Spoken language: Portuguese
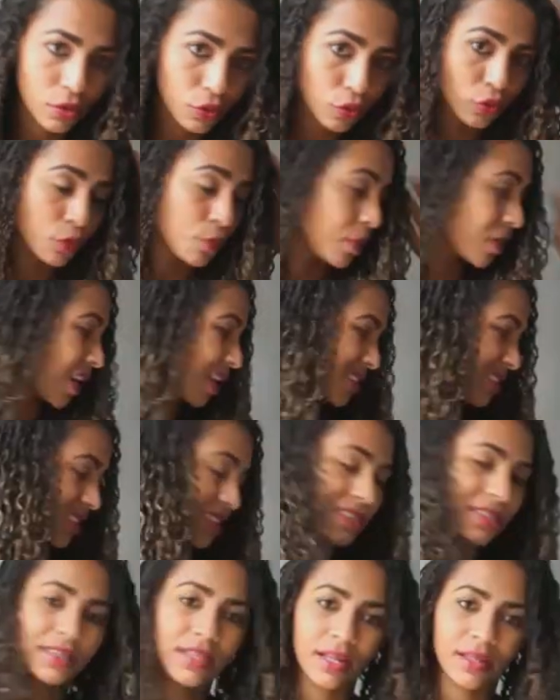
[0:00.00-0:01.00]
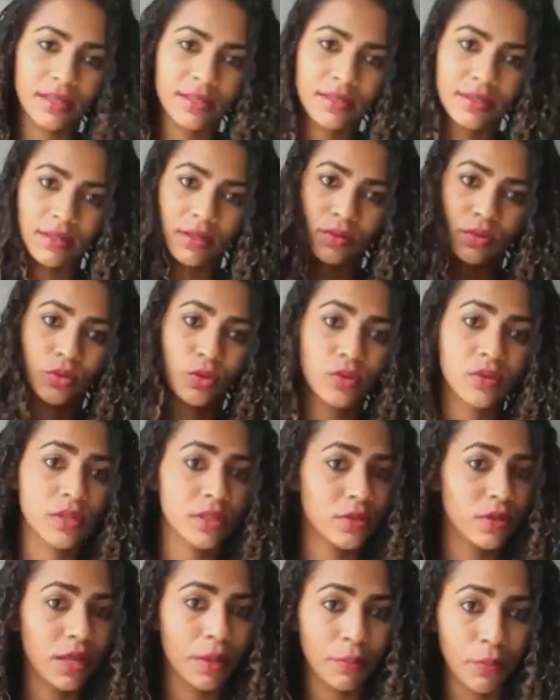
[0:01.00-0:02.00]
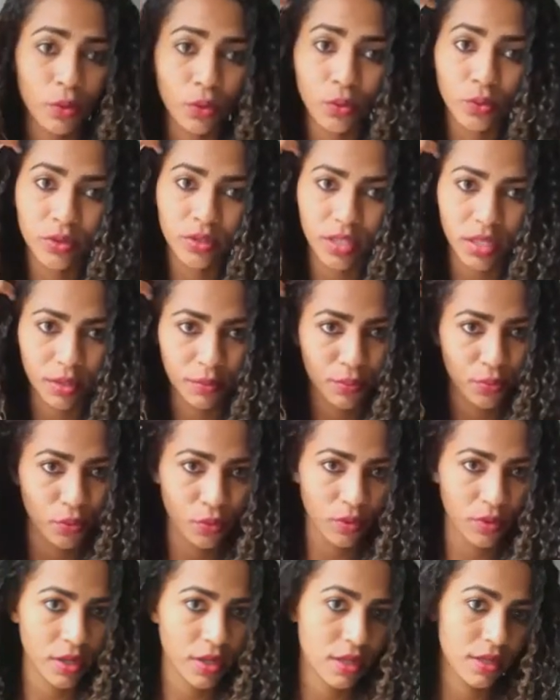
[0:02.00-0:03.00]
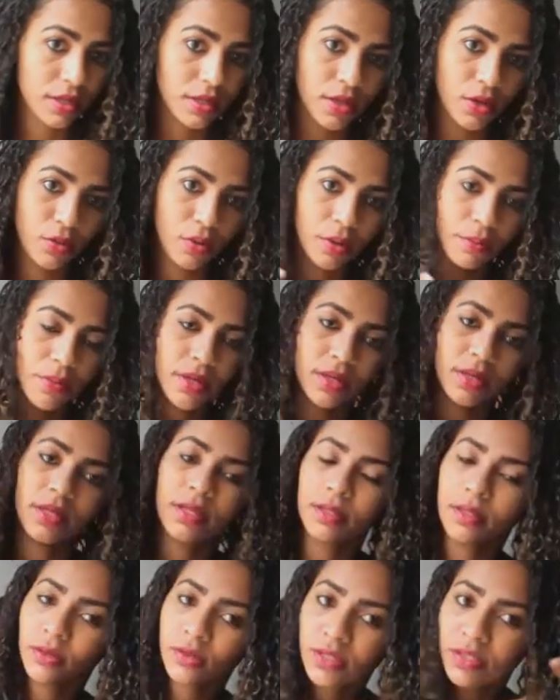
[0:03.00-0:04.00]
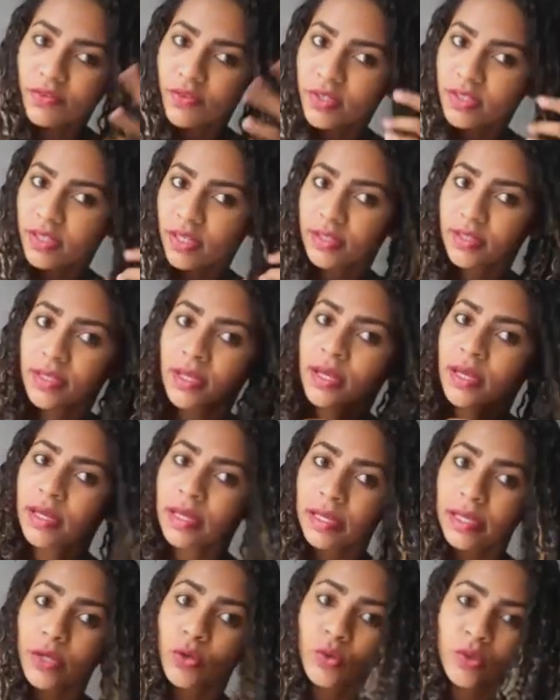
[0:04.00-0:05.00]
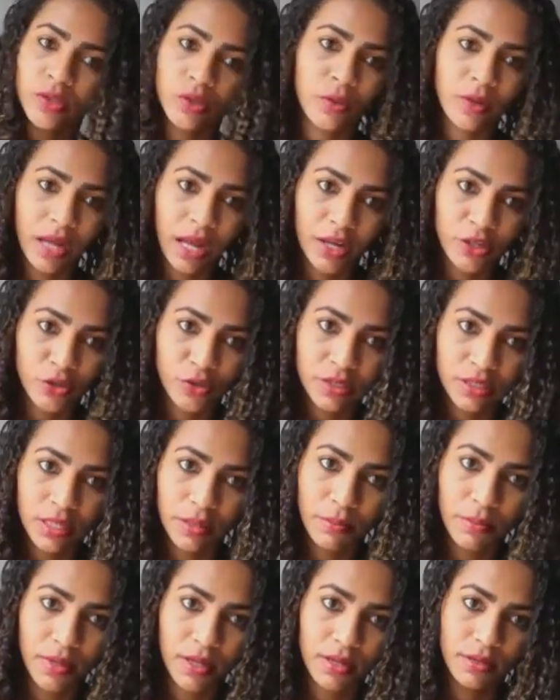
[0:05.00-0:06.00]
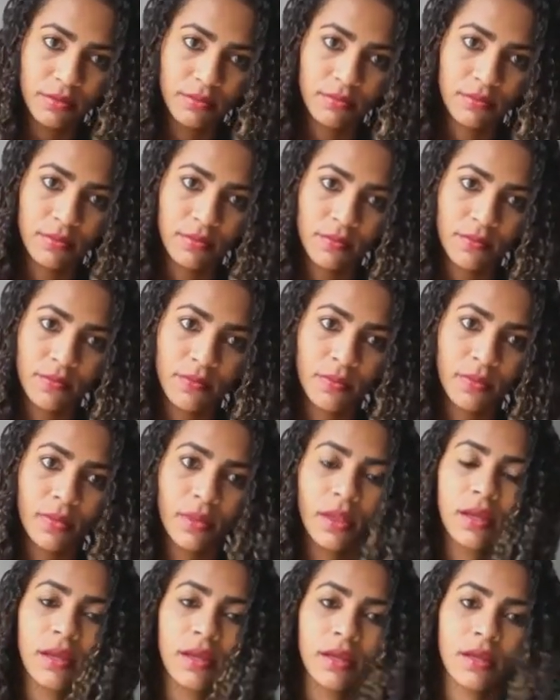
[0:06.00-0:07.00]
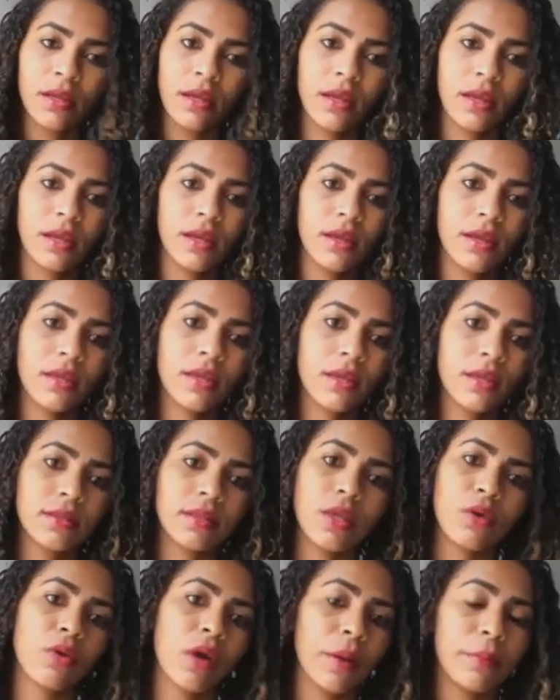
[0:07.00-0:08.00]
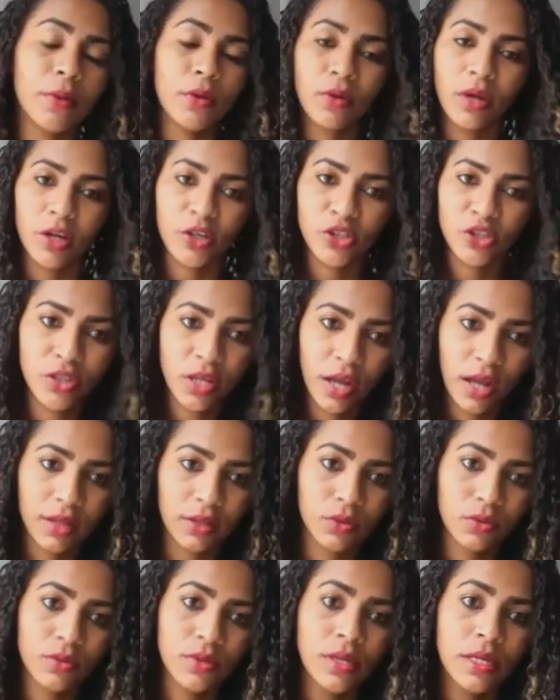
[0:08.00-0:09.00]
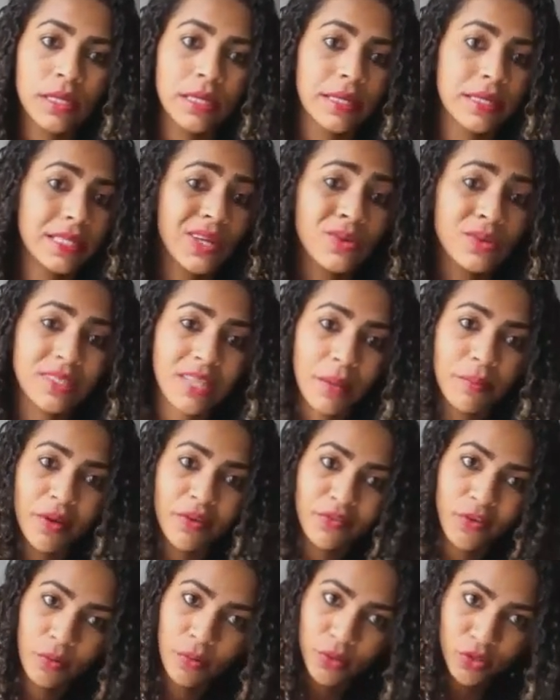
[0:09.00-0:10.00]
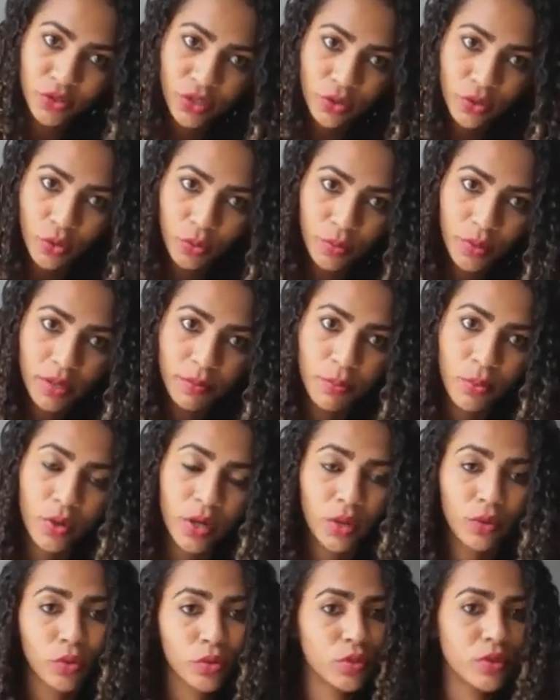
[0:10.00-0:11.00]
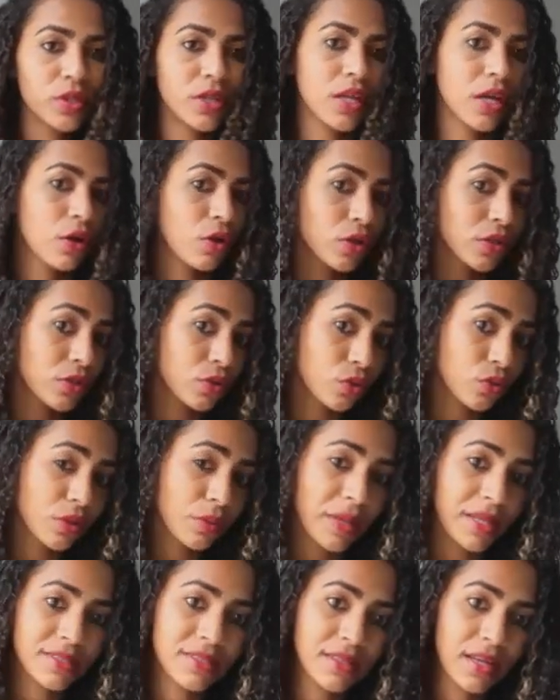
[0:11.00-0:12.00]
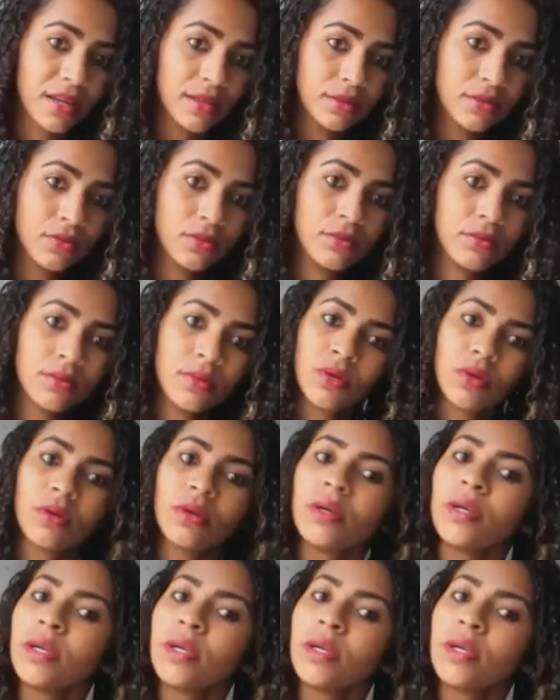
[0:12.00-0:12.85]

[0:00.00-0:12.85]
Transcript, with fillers: isso tudo por causa dessa hidratação. Tô usando ela há pouco tempo e eu amei. Então, se vocês que usam cachos também, é, que tem o cabelo cacheado e não sabe a forma de dormir, porque no outro dia ela acorda toda amassada,